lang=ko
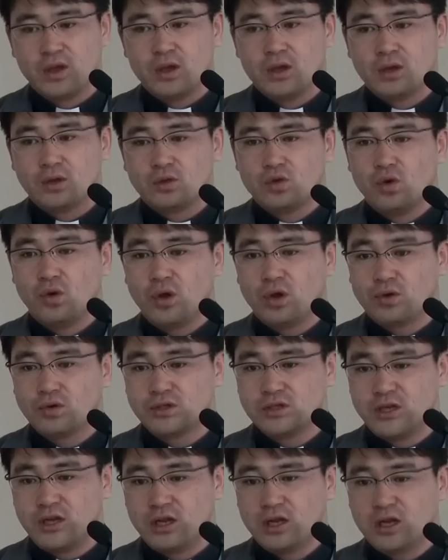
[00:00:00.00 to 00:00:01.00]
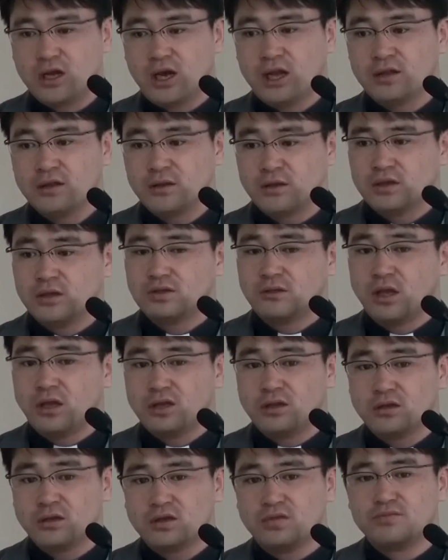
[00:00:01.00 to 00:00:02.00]
노예로 지내니까
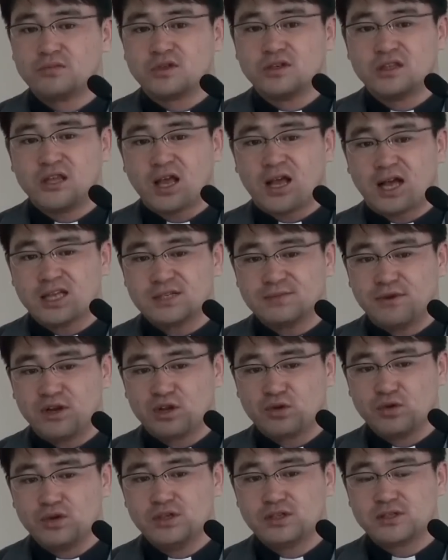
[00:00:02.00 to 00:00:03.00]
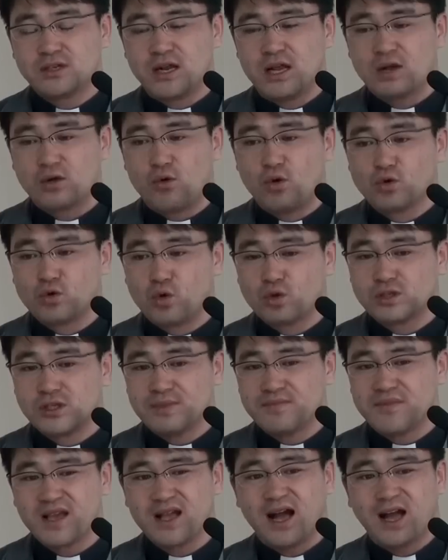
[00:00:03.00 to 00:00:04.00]
그때는 그럼 그때까지만 해도 이스라엘
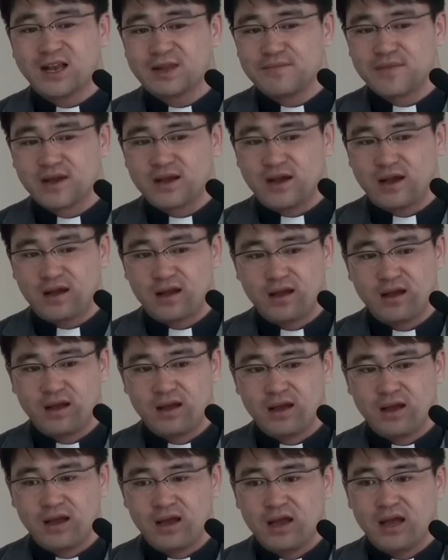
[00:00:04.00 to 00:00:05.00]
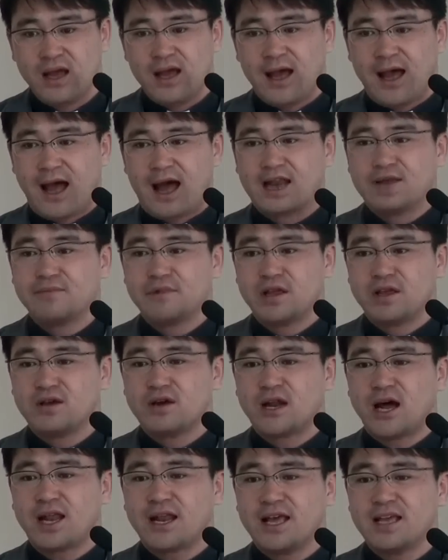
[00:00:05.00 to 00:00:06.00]
공동체입니까 아닙니까? 아닙니다. 이건
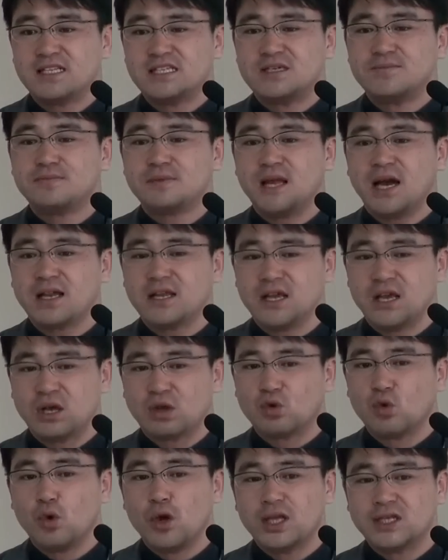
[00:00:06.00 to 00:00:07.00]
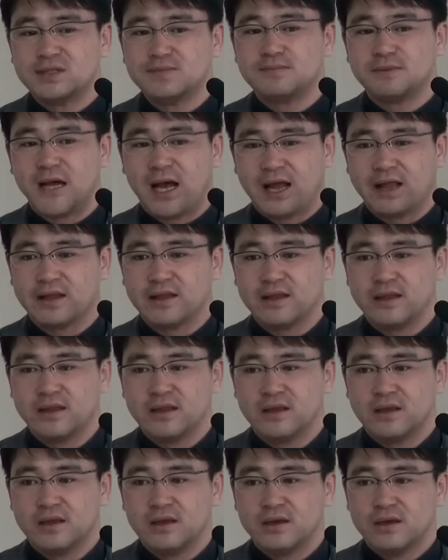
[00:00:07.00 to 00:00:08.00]
하나의 집단이에요. 노예 집단.
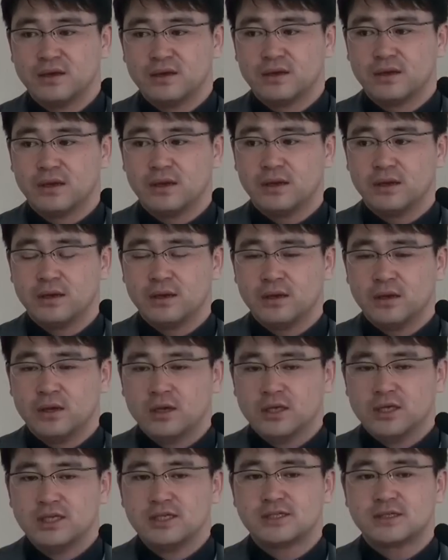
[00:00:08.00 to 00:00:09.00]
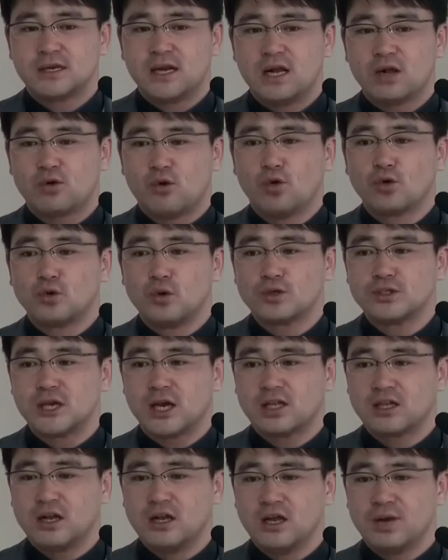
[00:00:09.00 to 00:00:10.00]
예? 이스라엘 공동체가
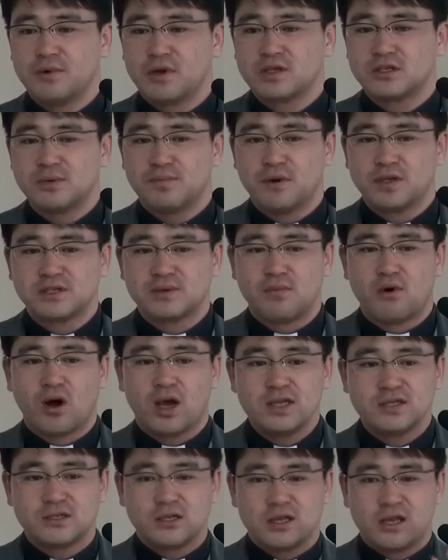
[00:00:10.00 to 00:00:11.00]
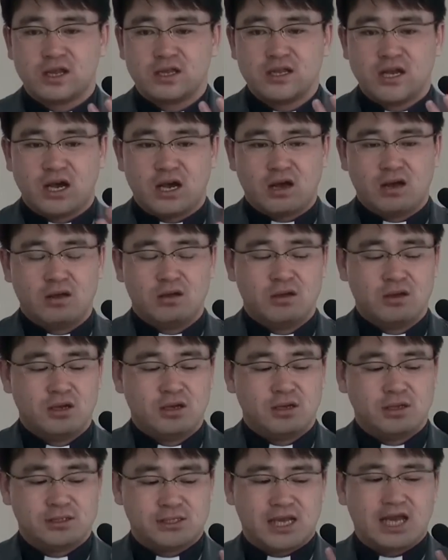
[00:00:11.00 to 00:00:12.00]
되려면 첫 번째 뭐가 있어야 되느냐?
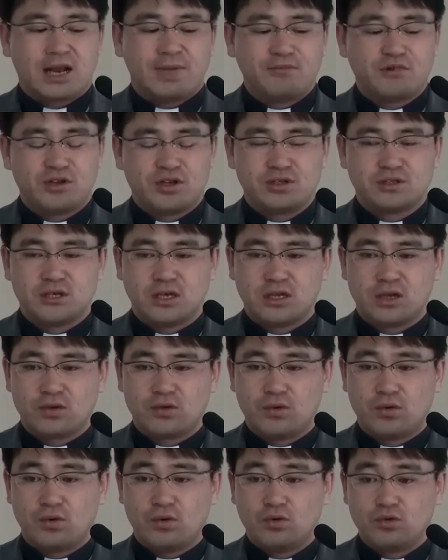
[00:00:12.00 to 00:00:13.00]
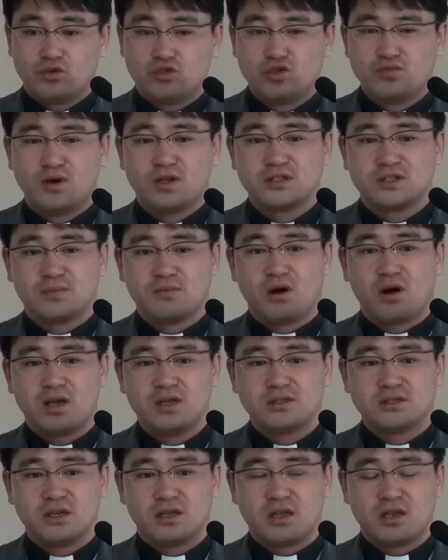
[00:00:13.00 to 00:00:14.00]
사람들이 있어야 되고 두 번째 뭐가
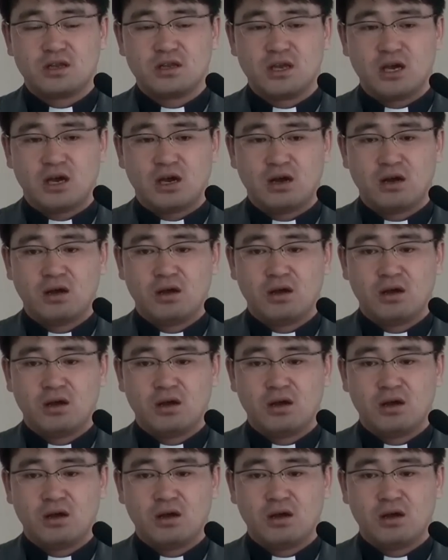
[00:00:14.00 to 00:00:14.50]
있어야 되느냐?